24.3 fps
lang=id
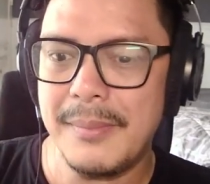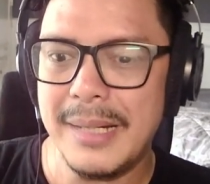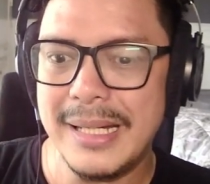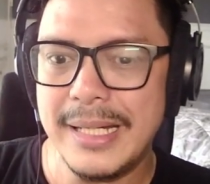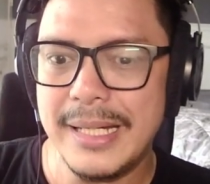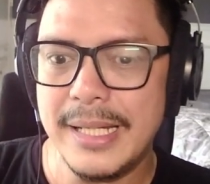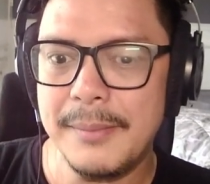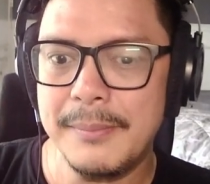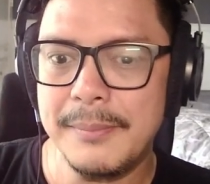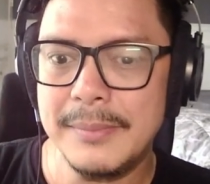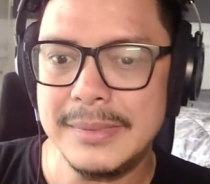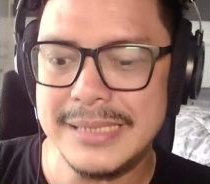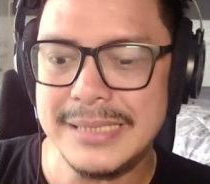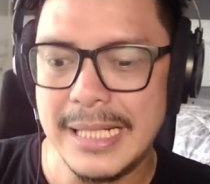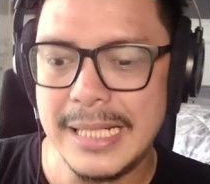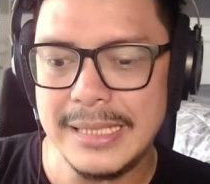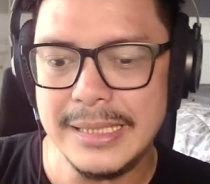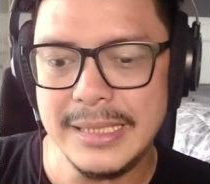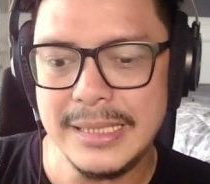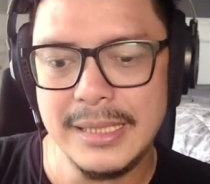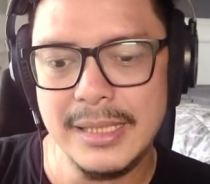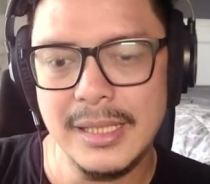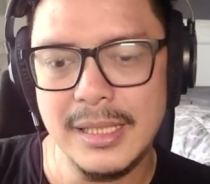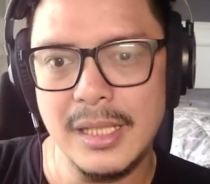mana yang
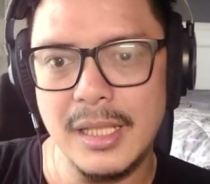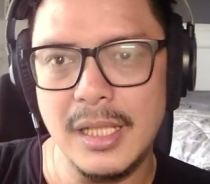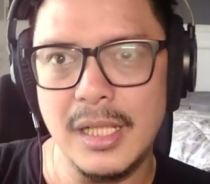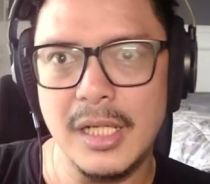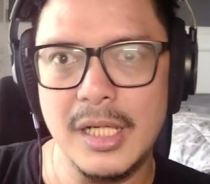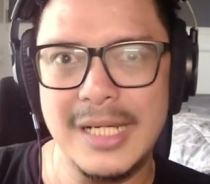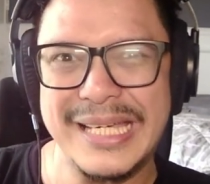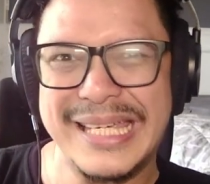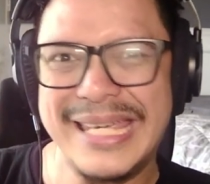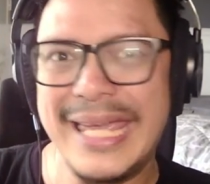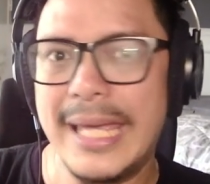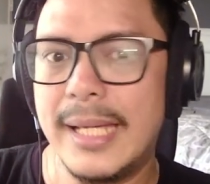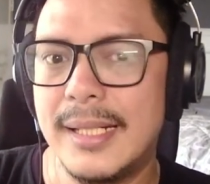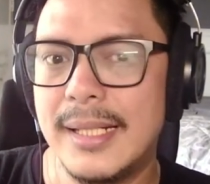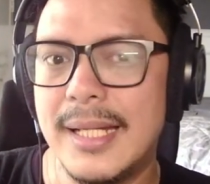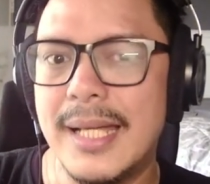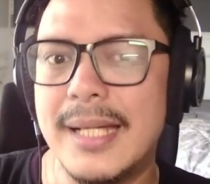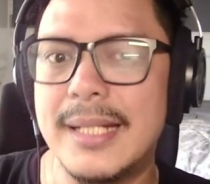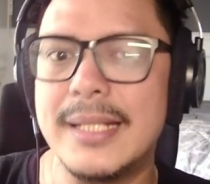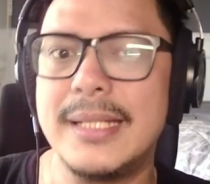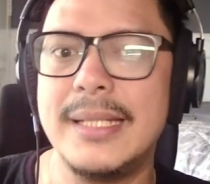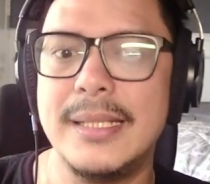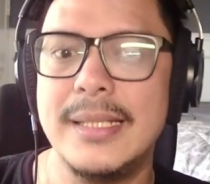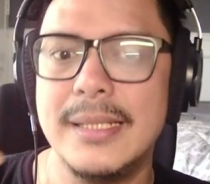menjadi uh, king
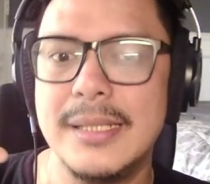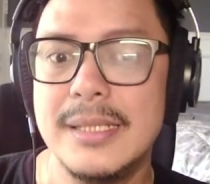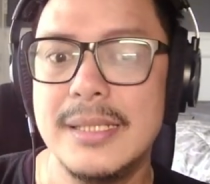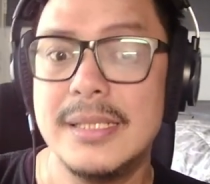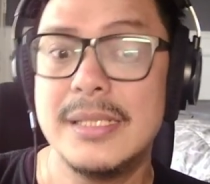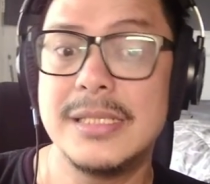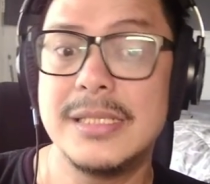dari